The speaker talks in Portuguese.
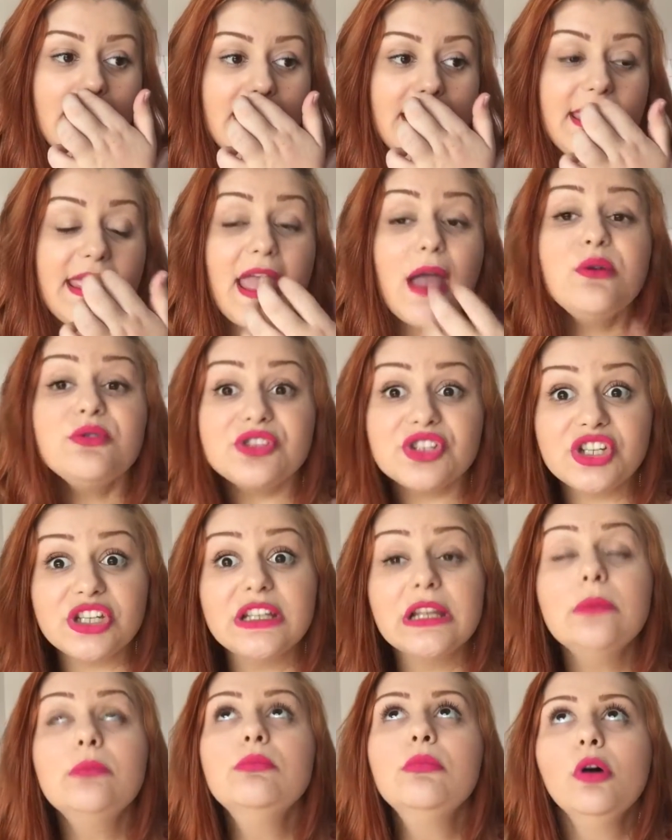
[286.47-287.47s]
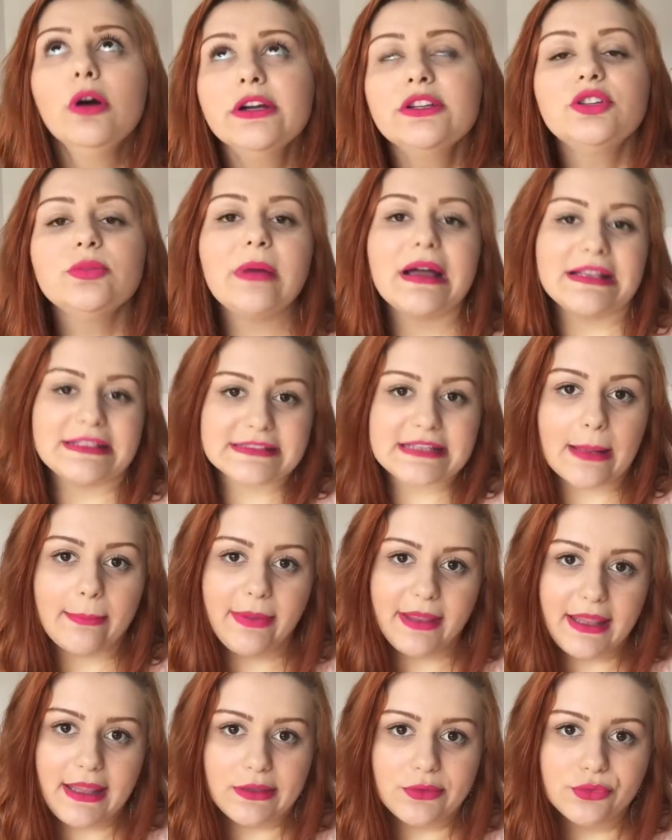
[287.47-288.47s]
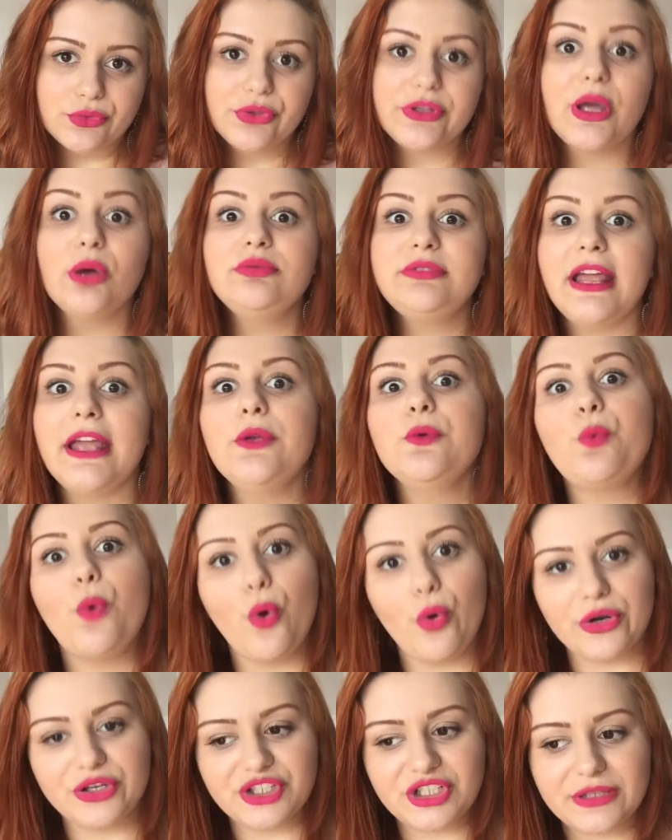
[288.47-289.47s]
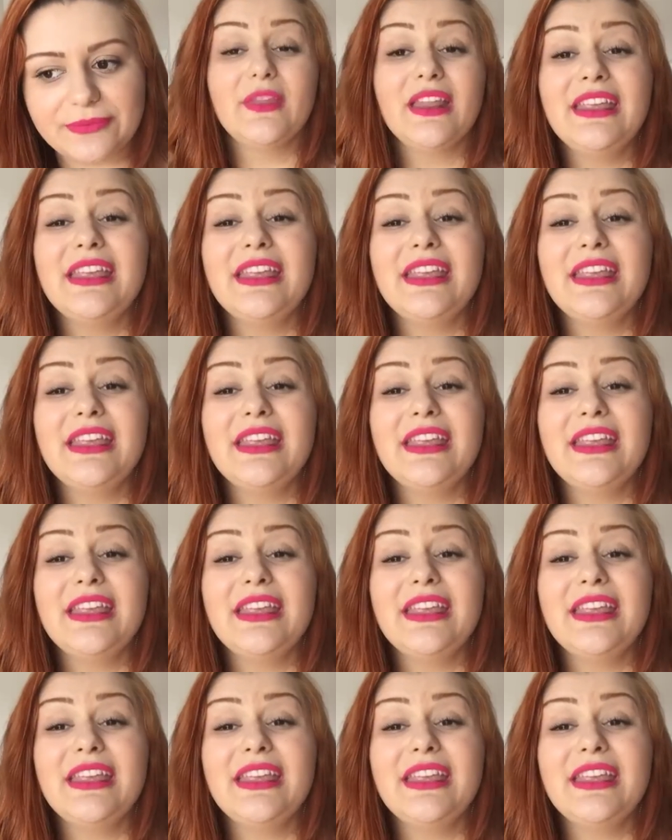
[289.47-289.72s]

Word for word: E eu tinha muito mais cabelo do que eu tenho hoje.